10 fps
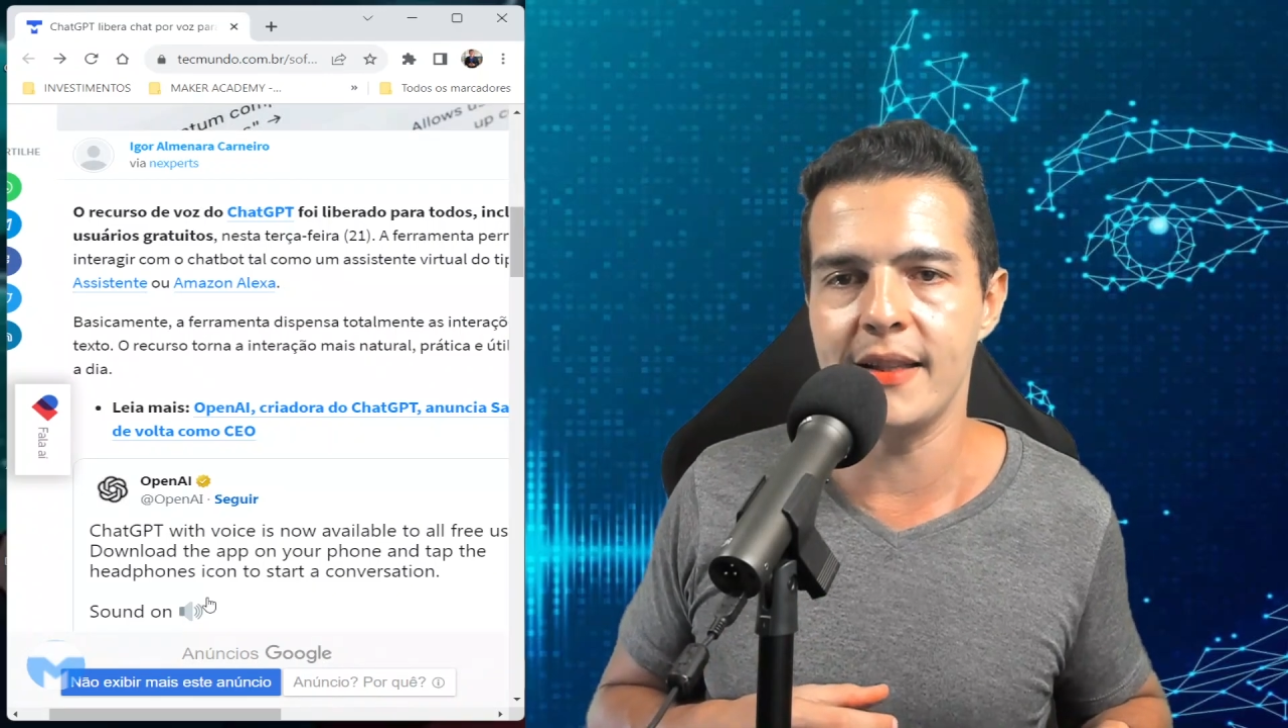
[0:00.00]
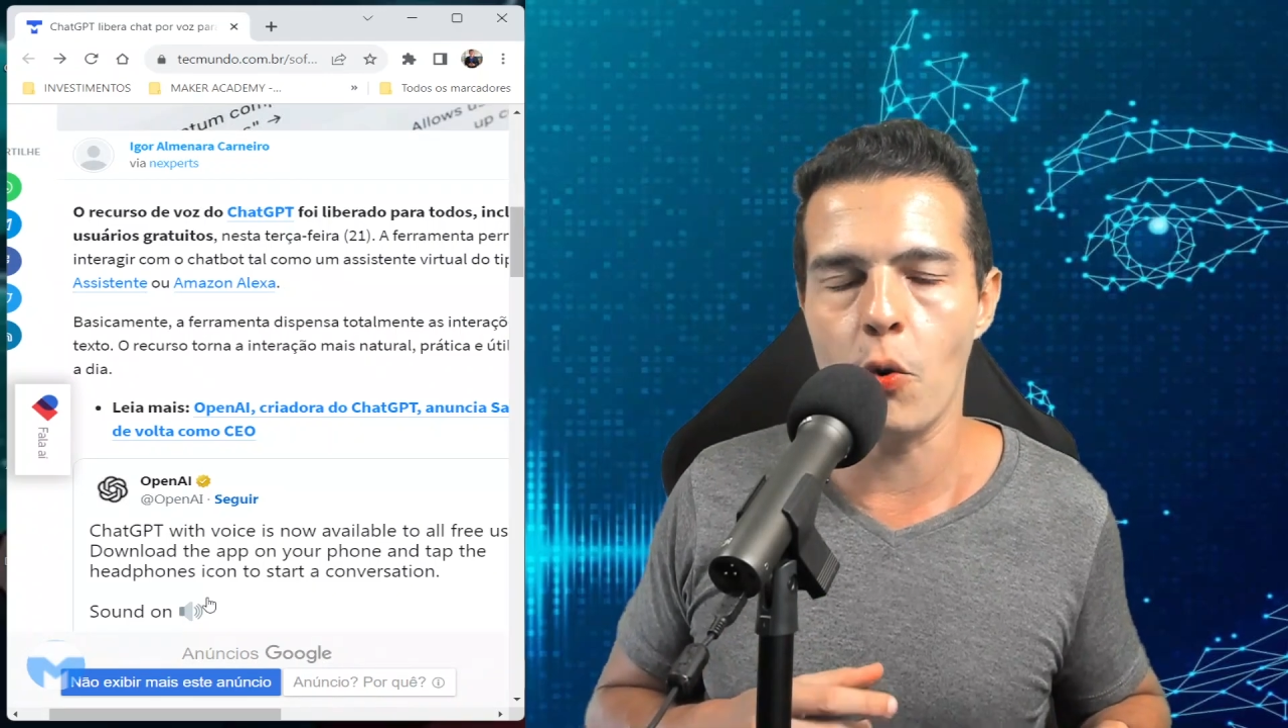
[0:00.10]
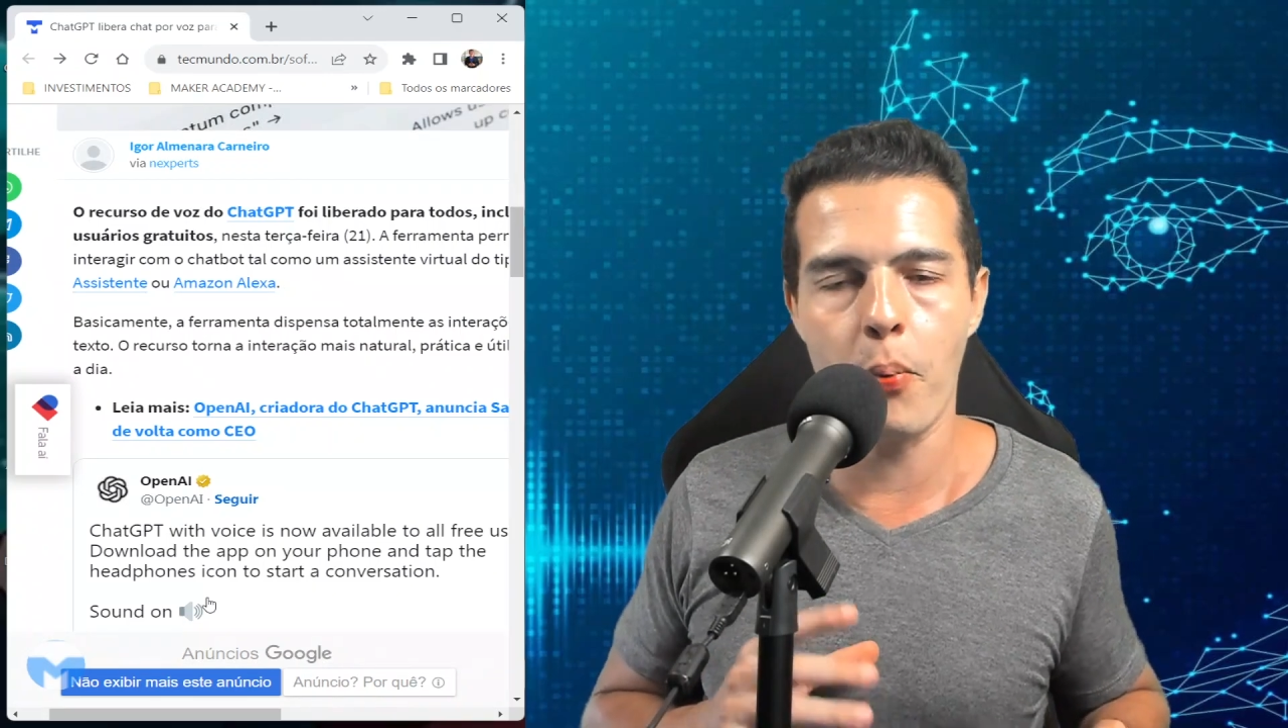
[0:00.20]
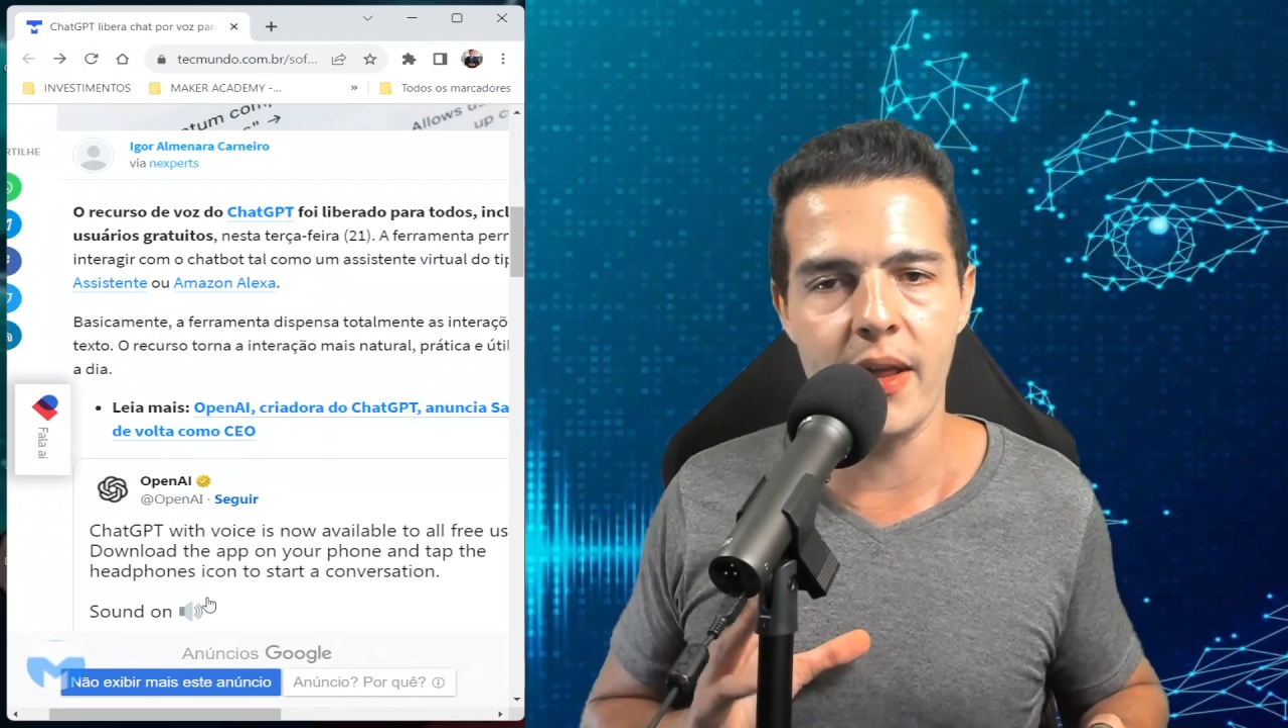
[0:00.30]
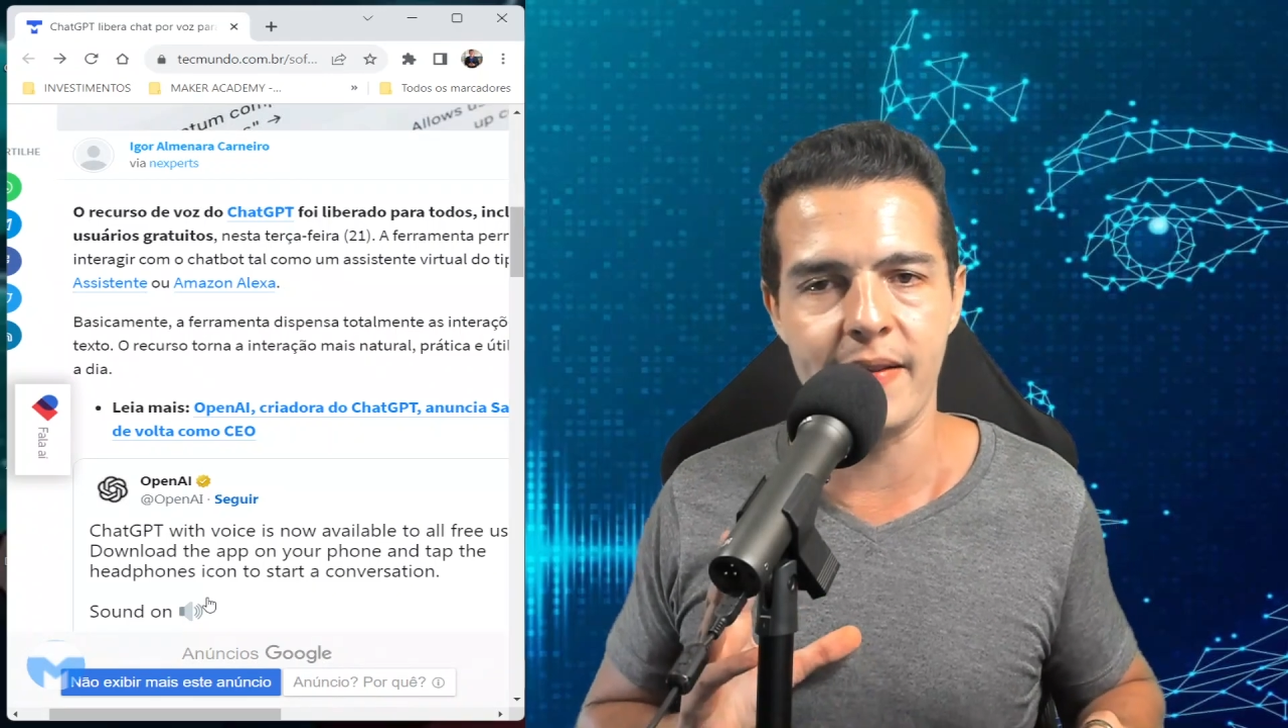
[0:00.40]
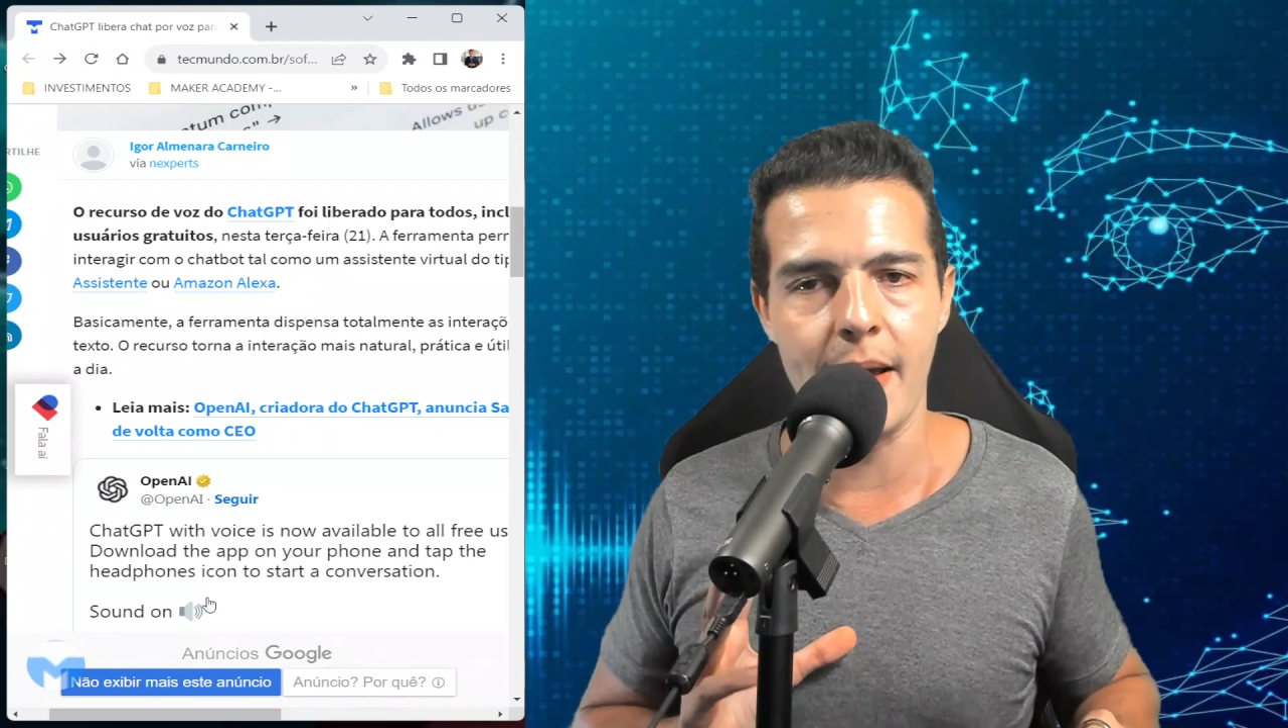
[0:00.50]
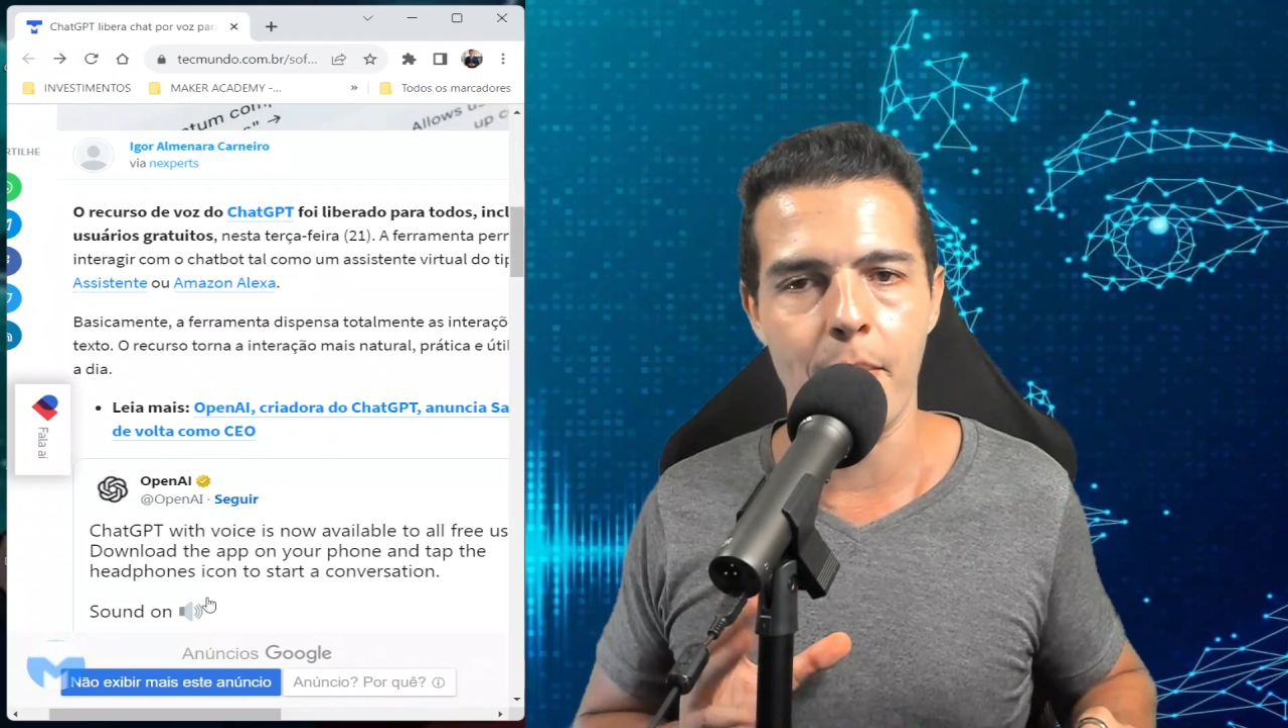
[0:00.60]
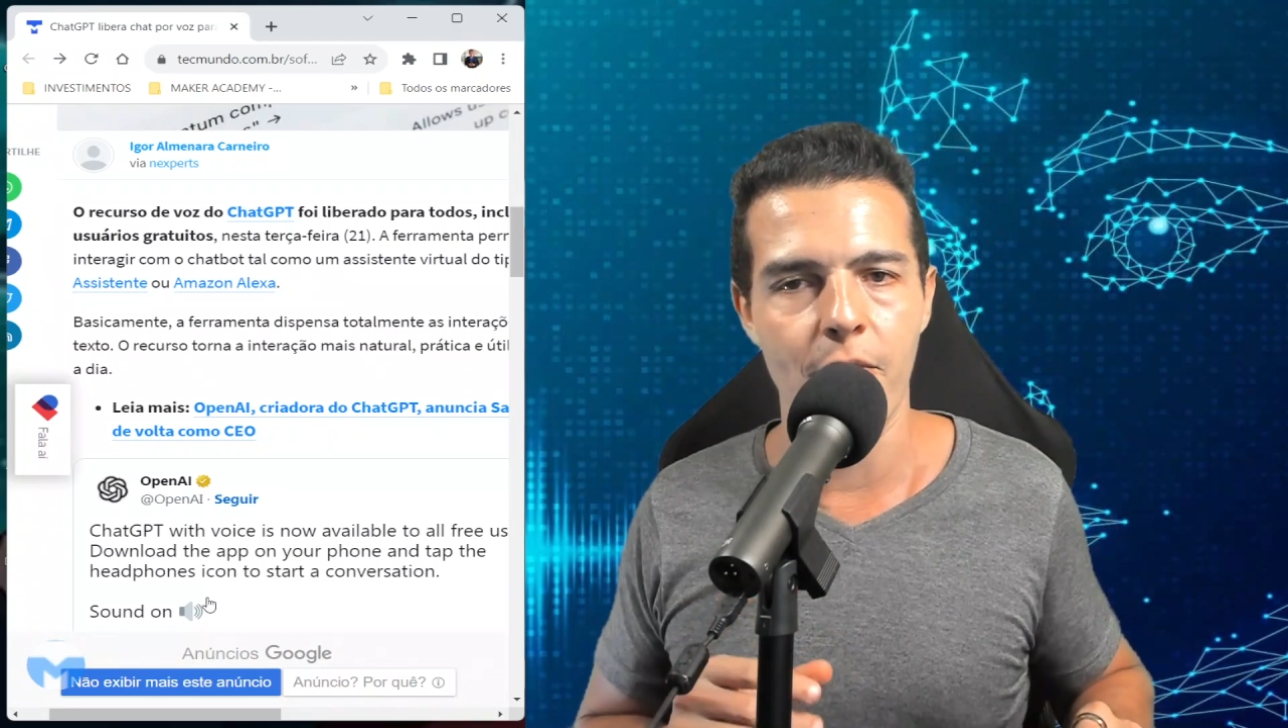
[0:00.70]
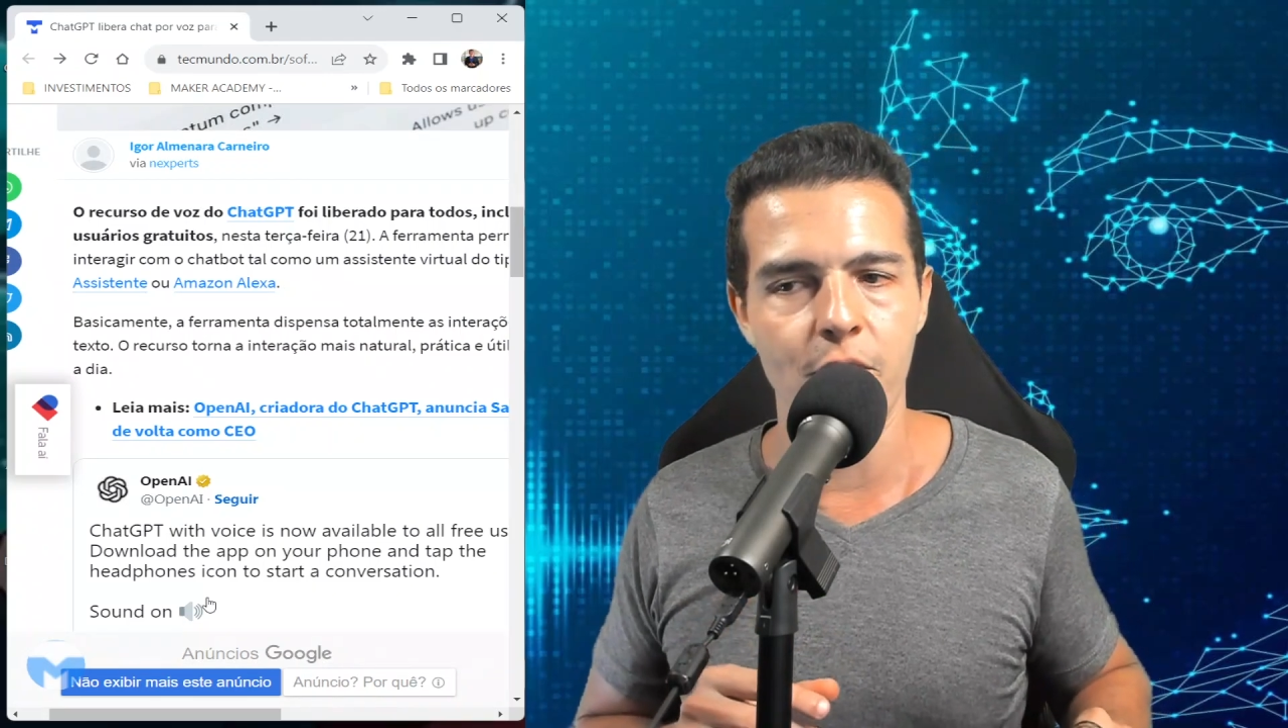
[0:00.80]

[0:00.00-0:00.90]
Então, por exemplo,